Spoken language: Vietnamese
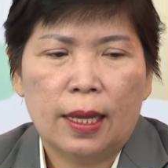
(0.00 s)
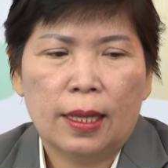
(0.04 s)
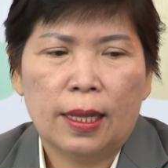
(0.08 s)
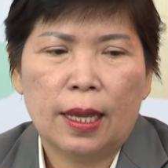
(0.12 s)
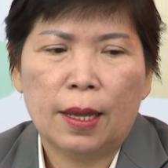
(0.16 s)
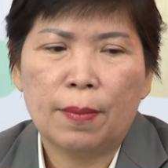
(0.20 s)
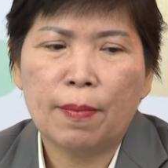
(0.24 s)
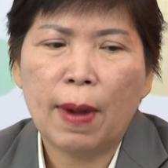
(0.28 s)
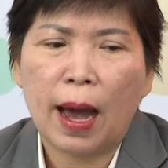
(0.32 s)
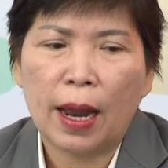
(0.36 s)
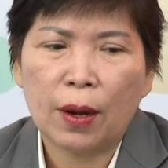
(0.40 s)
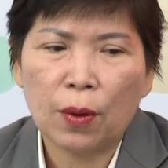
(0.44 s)

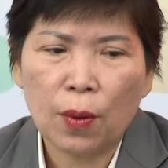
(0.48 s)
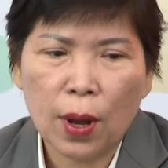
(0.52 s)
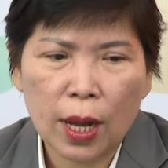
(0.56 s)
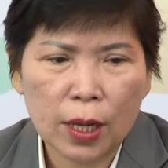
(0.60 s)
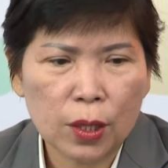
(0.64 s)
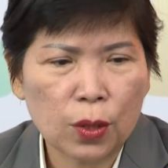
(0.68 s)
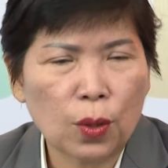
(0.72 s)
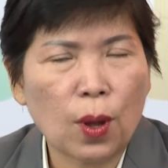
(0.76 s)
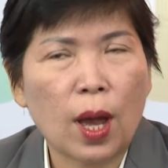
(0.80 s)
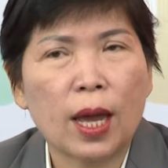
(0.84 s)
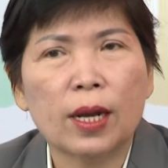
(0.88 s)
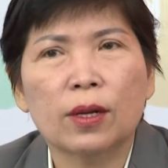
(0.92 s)
thì bạn
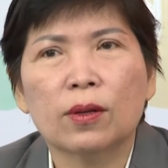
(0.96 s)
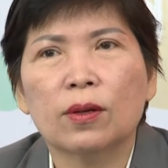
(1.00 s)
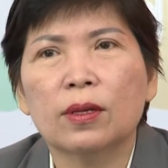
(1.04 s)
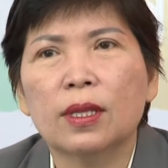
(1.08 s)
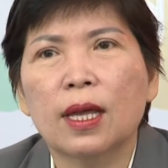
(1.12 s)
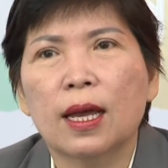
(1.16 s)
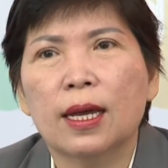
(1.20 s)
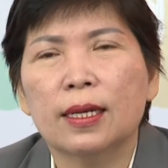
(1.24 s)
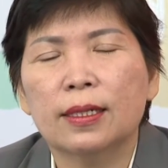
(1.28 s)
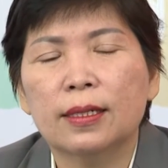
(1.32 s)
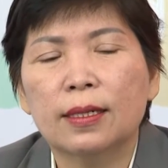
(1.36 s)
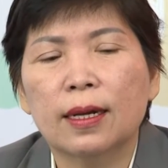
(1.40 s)
hoàn toàn có
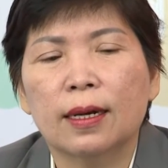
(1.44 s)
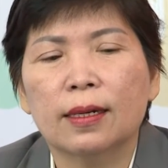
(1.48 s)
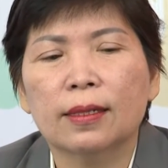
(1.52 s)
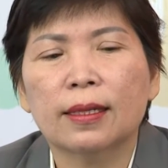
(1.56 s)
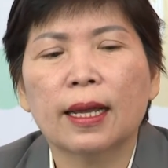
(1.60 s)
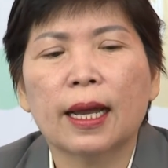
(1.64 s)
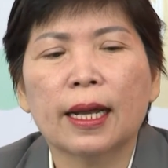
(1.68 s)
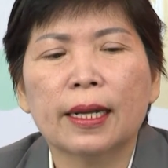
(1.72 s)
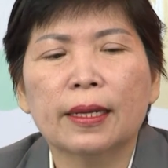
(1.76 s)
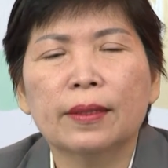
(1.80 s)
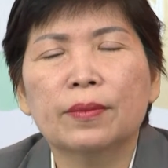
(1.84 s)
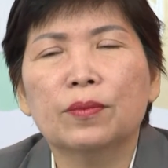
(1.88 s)
thể trở
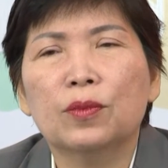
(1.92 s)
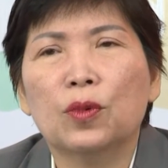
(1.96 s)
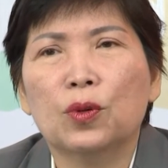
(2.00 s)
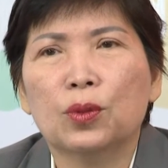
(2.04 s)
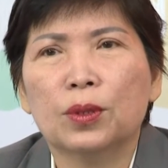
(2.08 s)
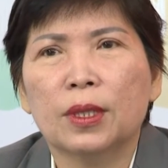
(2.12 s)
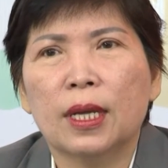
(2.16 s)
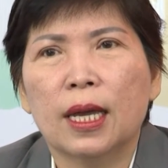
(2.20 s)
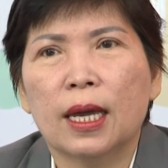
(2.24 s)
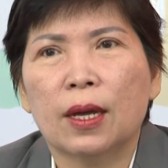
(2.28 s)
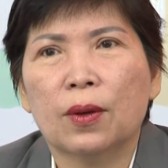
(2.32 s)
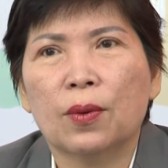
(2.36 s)
thành một
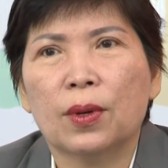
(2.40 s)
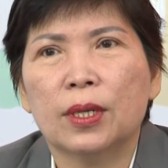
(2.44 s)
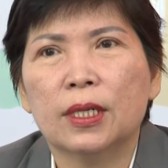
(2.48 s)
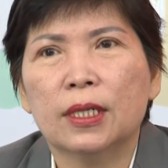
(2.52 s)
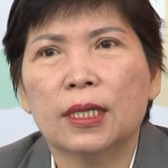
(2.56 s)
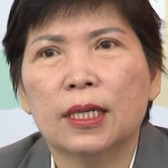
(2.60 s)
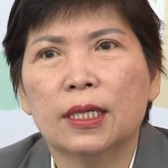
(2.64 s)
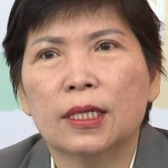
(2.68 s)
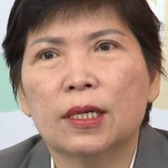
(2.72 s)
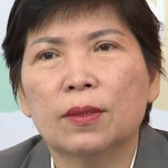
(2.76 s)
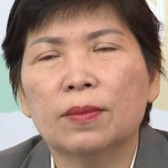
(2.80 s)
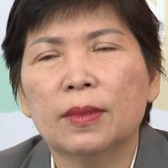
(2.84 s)
nhà quản
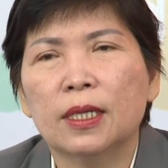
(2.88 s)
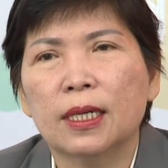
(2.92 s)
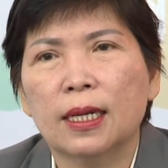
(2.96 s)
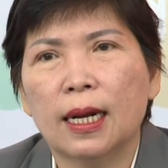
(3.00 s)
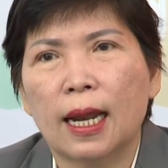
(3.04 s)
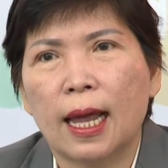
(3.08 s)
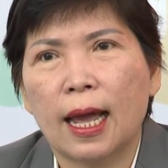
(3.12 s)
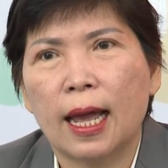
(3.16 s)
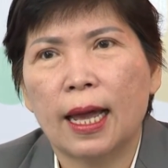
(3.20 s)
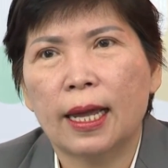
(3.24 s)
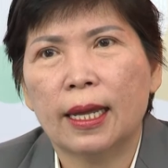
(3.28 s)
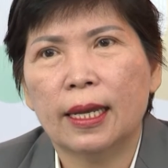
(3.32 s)
trị trong
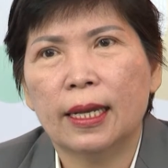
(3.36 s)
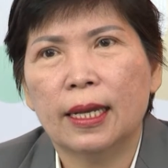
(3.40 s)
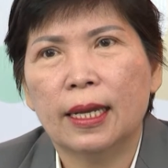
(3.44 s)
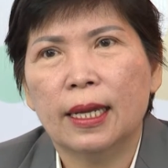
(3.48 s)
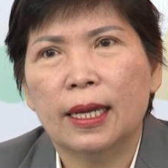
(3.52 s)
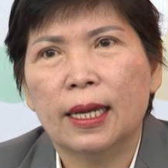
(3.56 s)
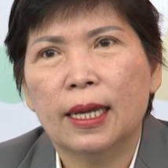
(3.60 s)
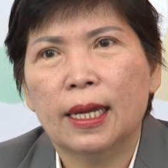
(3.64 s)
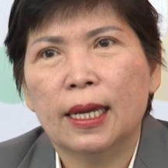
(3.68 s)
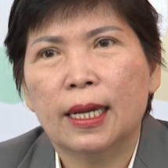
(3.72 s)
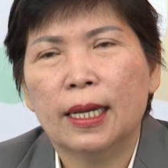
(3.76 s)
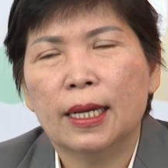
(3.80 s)
tương lai
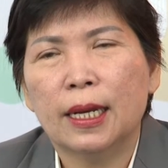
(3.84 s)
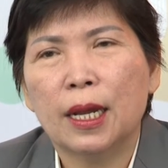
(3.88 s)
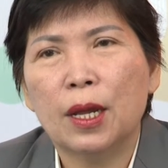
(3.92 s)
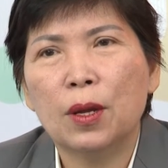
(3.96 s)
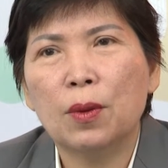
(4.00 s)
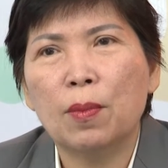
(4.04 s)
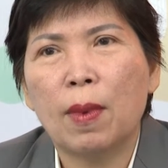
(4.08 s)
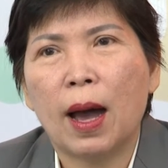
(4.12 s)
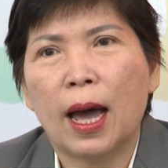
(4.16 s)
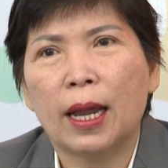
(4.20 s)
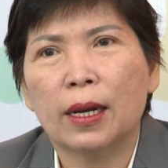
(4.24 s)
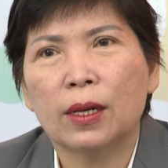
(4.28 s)

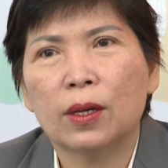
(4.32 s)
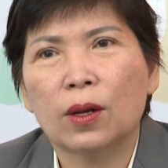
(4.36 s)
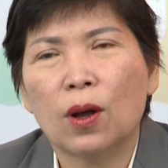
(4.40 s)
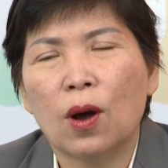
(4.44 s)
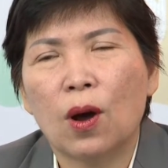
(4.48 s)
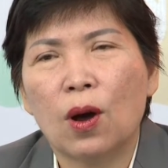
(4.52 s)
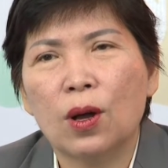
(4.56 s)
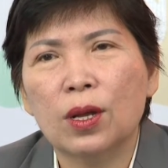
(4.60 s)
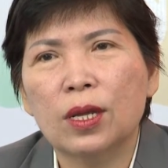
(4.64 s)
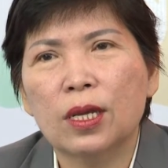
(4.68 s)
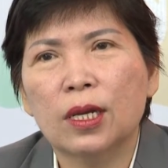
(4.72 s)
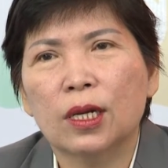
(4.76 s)
nếu bạn
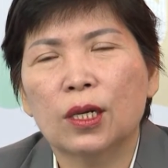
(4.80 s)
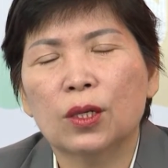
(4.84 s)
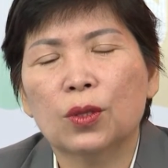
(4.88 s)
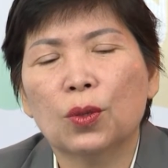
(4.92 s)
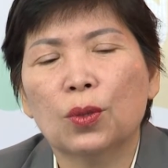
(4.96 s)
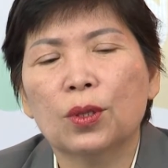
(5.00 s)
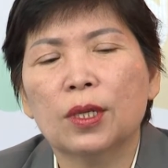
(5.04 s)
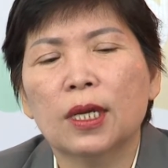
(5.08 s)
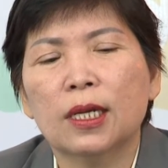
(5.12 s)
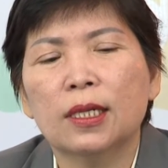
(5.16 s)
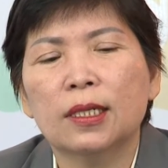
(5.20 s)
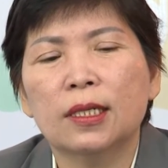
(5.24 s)
có những cái
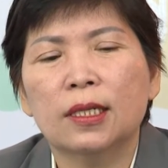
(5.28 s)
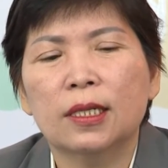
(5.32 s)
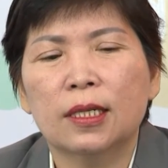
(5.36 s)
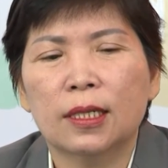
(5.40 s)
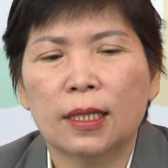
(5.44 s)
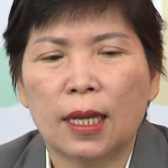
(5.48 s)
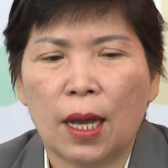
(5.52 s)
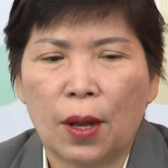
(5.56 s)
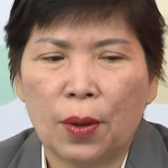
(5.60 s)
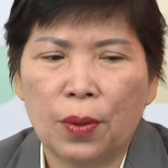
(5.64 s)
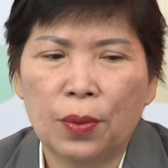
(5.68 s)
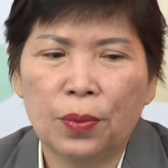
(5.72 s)
tố chất như
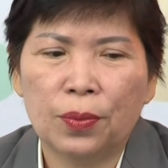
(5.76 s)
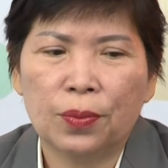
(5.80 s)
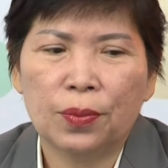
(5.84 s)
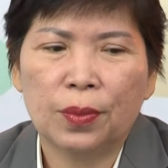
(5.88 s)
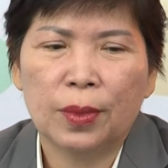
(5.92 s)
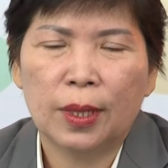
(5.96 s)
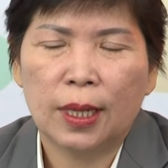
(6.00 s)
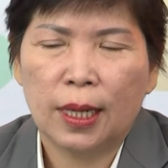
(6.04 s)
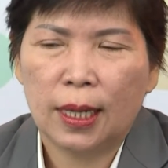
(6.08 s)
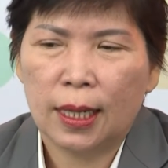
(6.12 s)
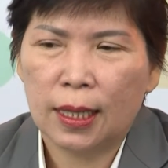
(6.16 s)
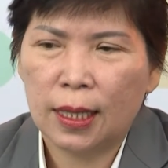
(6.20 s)
sau
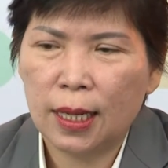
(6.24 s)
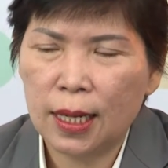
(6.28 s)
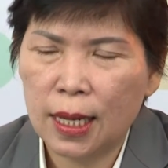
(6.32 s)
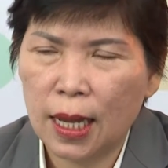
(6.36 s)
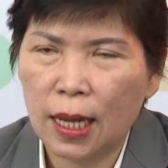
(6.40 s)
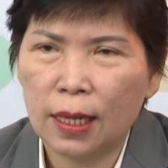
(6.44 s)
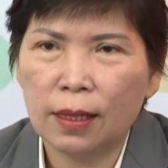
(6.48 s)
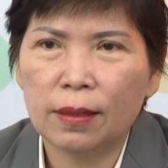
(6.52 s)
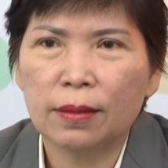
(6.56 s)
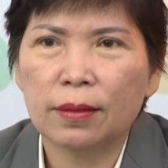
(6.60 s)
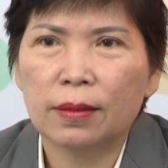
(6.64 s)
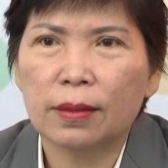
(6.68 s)
thứ
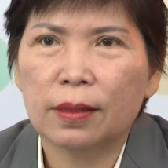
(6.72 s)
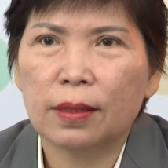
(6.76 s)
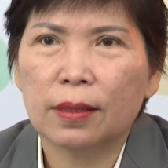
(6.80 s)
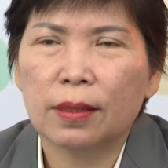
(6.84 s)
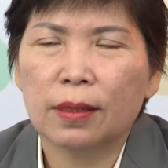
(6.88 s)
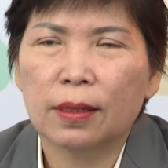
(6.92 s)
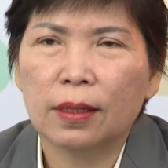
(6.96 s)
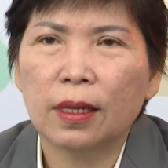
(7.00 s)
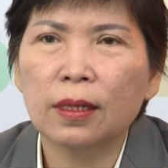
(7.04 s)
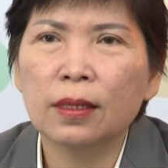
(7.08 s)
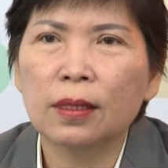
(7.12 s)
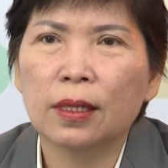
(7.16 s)
nhất
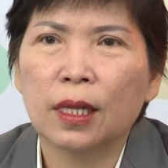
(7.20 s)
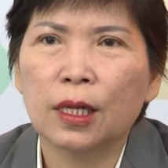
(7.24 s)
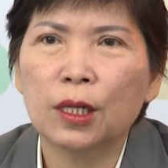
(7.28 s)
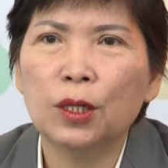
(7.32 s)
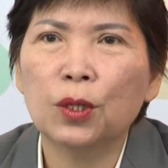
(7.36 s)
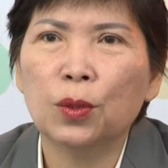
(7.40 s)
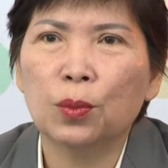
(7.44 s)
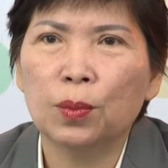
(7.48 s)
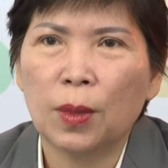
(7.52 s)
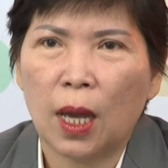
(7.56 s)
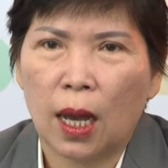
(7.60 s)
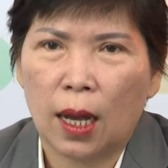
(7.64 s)
đức tính
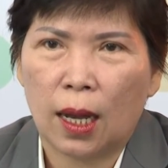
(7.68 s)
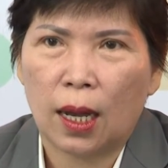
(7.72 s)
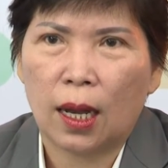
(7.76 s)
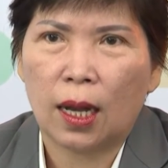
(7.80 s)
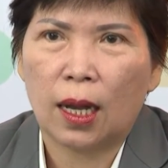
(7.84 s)
trung thực